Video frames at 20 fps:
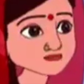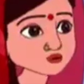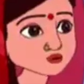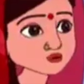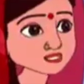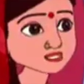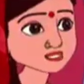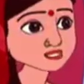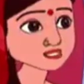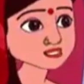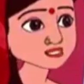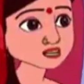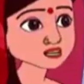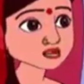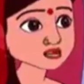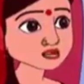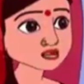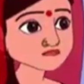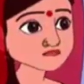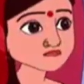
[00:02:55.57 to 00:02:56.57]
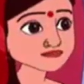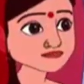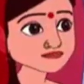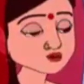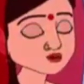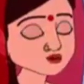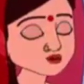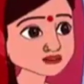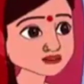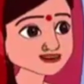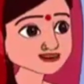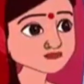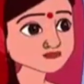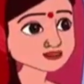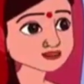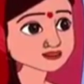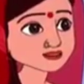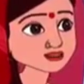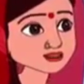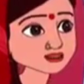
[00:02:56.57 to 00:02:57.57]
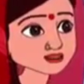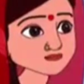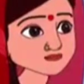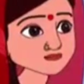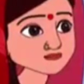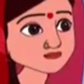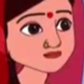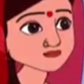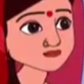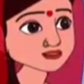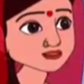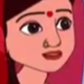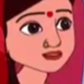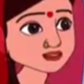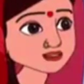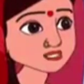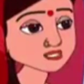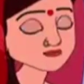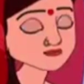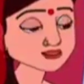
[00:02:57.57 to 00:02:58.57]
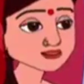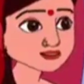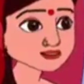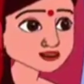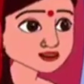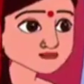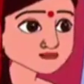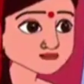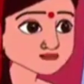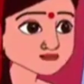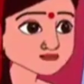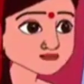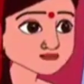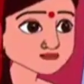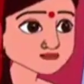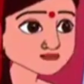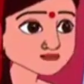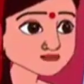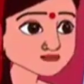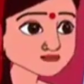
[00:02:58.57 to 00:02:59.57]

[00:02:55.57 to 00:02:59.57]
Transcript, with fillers: चलो सारा काम खत्म हो गया शिवानी को देख आती हूँ